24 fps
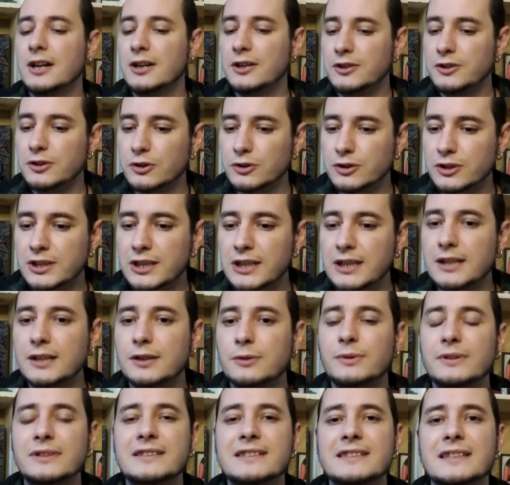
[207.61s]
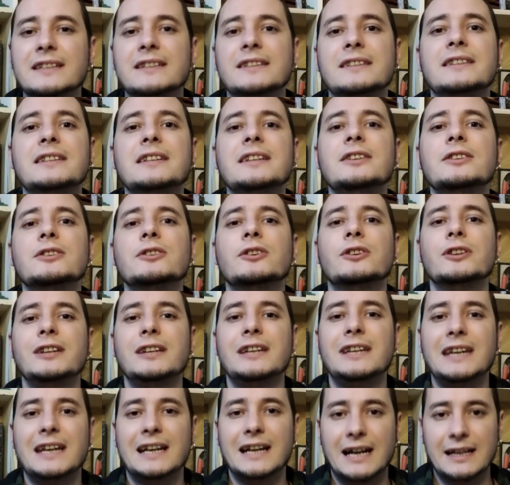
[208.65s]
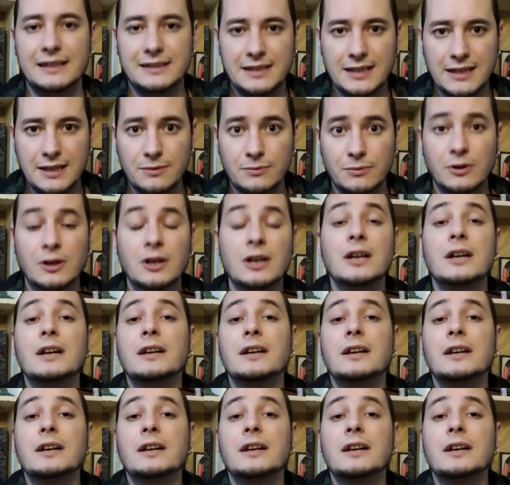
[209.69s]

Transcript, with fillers: no tiene un sentido negativo